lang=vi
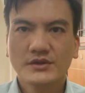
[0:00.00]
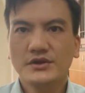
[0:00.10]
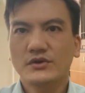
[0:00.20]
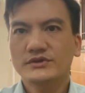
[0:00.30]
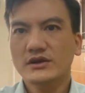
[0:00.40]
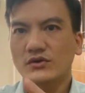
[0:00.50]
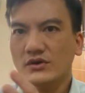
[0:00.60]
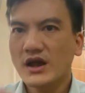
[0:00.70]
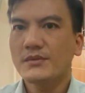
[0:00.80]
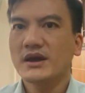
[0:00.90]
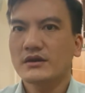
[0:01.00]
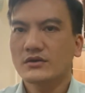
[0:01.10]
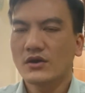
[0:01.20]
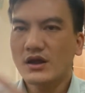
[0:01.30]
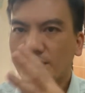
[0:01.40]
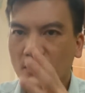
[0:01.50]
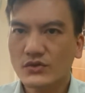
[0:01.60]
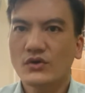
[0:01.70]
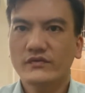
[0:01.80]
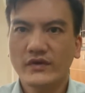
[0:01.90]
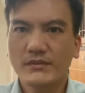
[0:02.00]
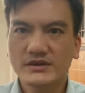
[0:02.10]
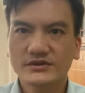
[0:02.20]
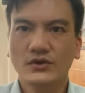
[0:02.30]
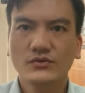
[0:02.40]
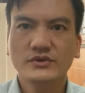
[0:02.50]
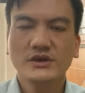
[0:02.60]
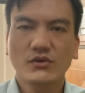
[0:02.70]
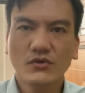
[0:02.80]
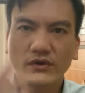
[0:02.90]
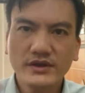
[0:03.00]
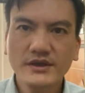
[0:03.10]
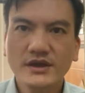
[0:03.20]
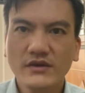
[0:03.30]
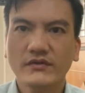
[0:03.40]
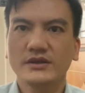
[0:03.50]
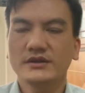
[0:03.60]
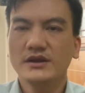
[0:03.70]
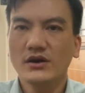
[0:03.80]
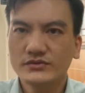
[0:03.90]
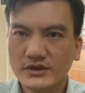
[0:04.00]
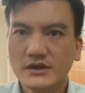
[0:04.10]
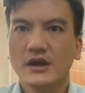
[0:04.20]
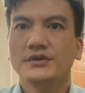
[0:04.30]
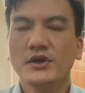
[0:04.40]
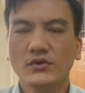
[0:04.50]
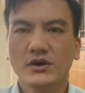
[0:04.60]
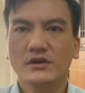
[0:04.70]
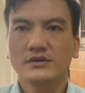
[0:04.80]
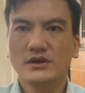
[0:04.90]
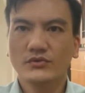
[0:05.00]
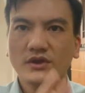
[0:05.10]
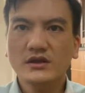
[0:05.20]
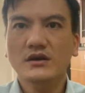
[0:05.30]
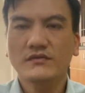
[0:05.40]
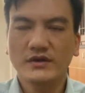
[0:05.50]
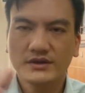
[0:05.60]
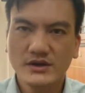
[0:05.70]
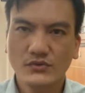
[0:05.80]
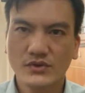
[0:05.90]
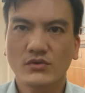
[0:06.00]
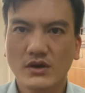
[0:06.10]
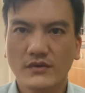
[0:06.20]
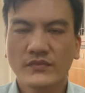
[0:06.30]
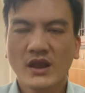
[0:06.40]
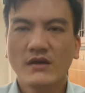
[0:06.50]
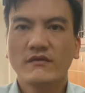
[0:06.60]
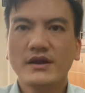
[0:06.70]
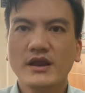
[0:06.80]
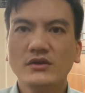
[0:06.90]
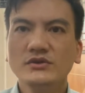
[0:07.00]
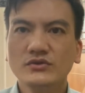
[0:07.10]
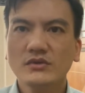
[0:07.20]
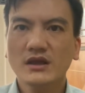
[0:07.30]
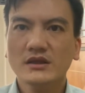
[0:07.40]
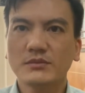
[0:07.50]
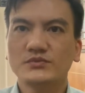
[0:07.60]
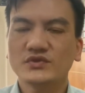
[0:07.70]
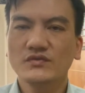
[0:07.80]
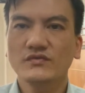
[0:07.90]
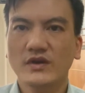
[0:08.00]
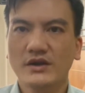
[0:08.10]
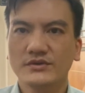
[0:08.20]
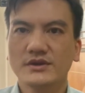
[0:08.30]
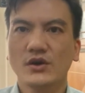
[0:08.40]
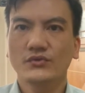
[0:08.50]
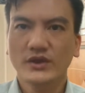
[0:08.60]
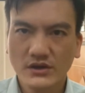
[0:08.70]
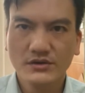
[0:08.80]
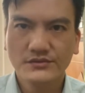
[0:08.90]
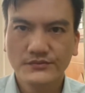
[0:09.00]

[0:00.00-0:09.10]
thì nó sẽ có hai mặt đó là mặt tốt và mặt xấu những điều có ý nghĩa và những điều gì tiêu cực những điều tích cực và những điều tiêu cực và nếu như chúng ta tập trung vào những điều tích cực